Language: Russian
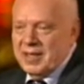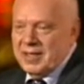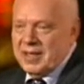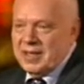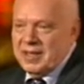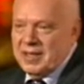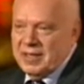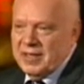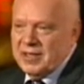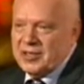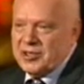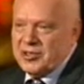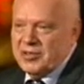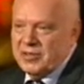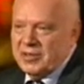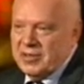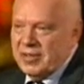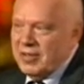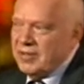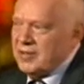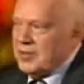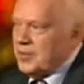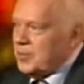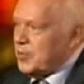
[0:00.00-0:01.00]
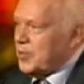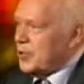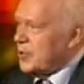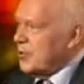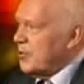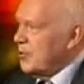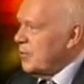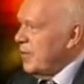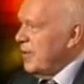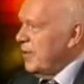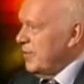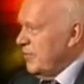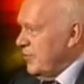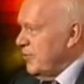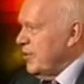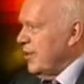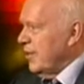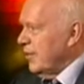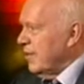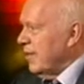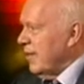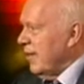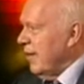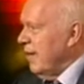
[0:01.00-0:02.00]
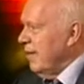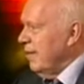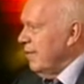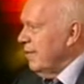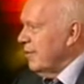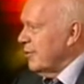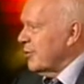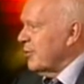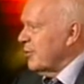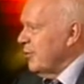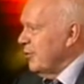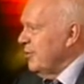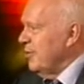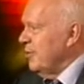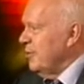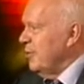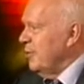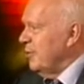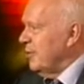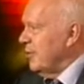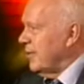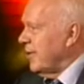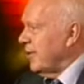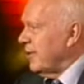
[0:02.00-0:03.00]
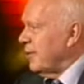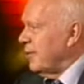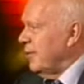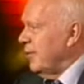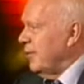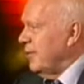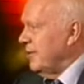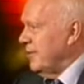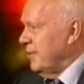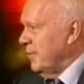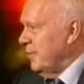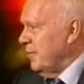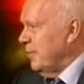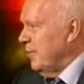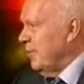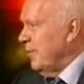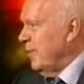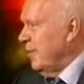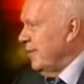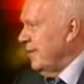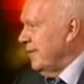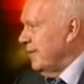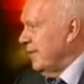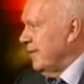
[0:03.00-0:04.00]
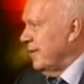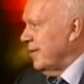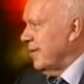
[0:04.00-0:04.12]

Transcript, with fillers: Конечно, надо поступать в театральный, что-нибудь такое, тем более ты